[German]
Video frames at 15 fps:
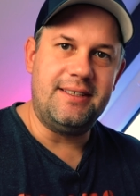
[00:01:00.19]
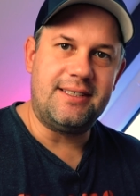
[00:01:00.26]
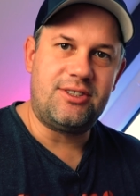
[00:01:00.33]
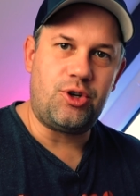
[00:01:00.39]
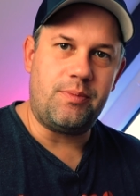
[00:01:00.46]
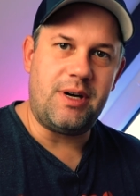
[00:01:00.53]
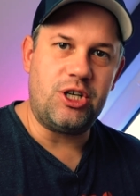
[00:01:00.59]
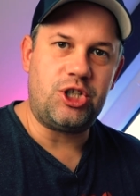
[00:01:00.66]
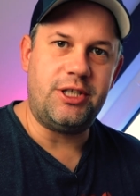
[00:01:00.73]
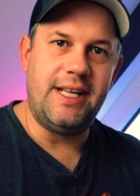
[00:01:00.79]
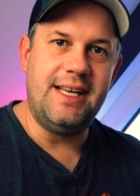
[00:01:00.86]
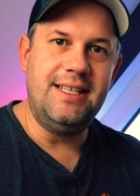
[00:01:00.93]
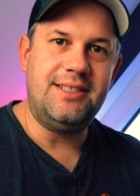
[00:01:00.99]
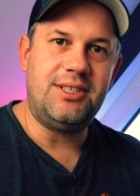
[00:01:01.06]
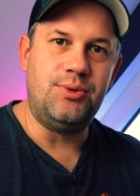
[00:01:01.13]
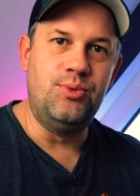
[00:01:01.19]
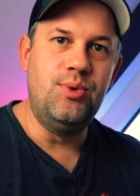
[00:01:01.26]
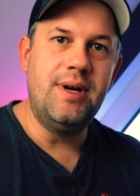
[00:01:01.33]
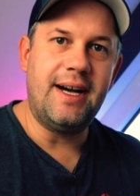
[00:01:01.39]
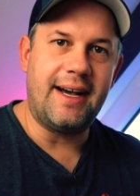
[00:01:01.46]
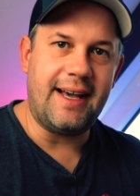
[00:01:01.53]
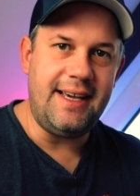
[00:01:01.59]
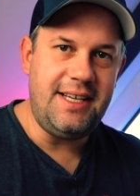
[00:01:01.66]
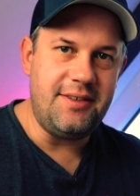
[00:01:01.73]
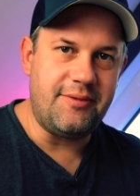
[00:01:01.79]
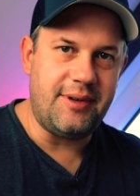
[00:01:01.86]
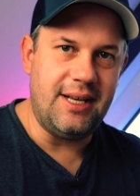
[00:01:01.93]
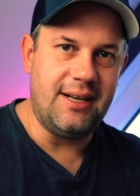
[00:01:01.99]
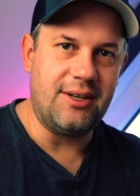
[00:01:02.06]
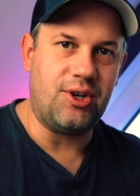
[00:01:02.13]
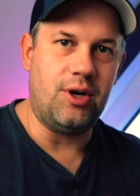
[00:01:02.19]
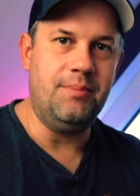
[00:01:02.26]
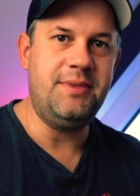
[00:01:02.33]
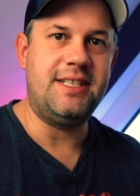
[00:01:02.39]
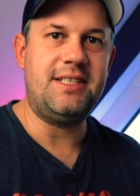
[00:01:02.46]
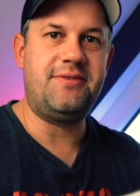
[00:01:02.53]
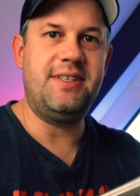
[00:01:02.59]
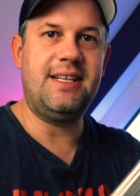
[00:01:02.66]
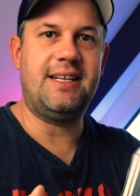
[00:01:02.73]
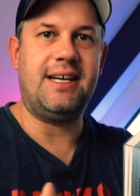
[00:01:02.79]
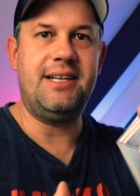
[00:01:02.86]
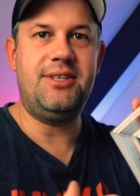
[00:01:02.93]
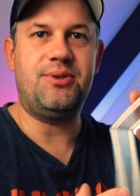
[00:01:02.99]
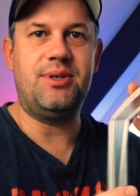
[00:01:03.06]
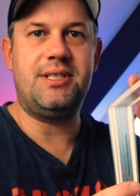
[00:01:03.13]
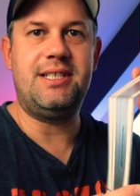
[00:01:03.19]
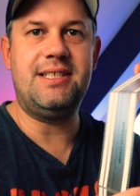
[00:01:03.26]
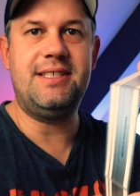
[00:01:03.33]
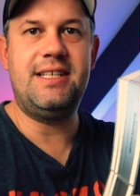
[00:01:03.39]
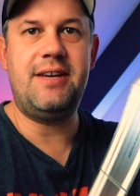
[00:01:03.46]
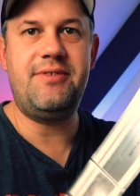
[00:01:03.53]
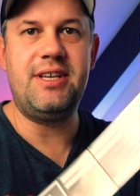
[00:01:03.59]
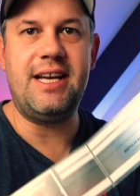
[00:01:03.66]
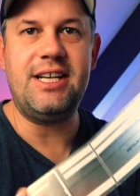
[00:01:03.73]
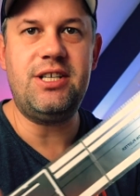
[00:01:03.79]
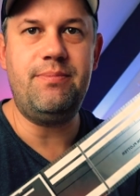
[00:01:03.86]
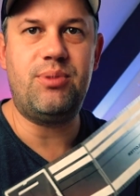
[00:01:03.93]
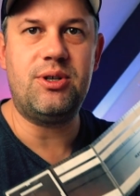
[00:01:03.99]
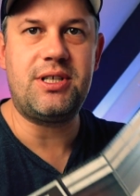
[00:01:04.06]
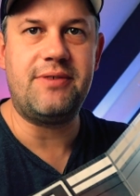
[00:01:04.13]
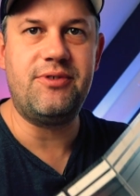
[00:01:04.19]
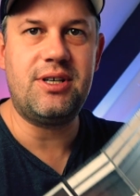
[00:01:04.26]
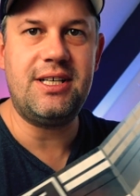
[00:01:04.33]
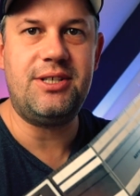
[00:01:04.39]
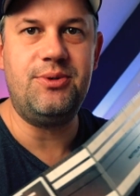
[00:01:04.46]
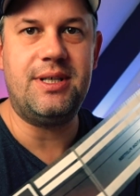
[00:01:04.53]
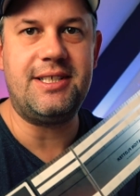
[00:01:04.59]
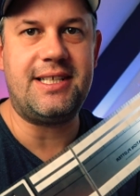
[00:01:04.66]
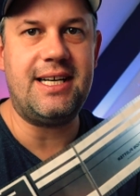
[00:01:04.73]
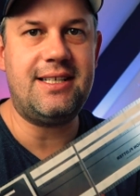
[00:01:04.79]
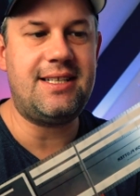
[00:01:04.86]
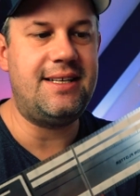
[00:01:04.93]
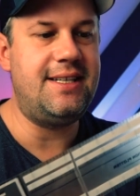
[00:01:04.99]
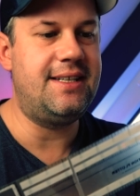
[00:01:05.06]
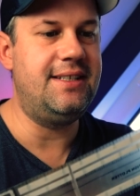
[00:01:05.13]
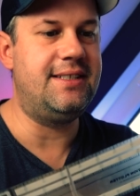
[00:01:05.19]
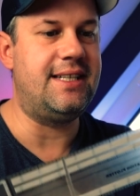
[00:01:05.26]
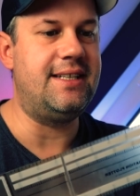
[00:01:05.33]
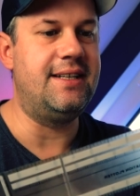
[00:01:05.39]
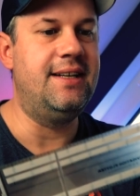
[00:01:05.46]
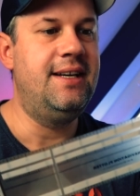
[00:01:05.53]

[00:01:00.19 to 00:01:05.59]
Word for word: es schon mal schnell zu Rechenfehlern kommen. Deswegen kann ich euch diesen Navigation Plotter wirklich nur ans Herz legen, denn